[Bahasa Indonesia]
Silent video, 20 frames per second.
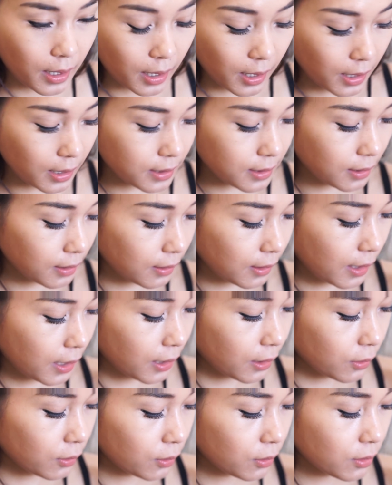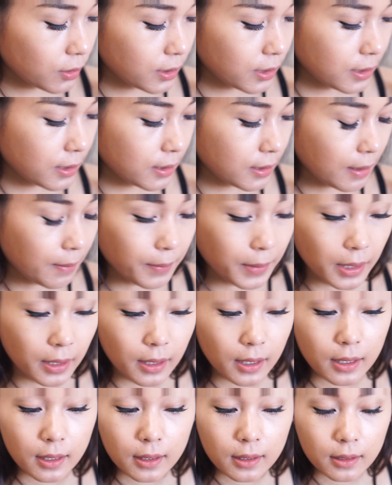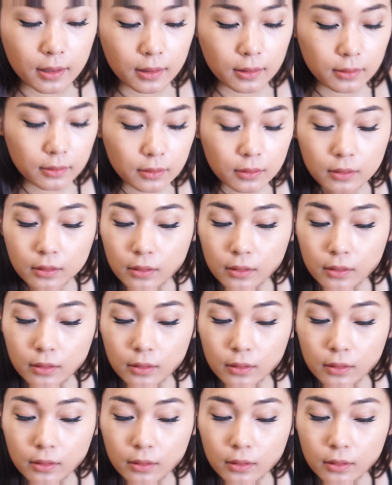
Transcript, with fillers: okay, setelah itu sisi sampingnya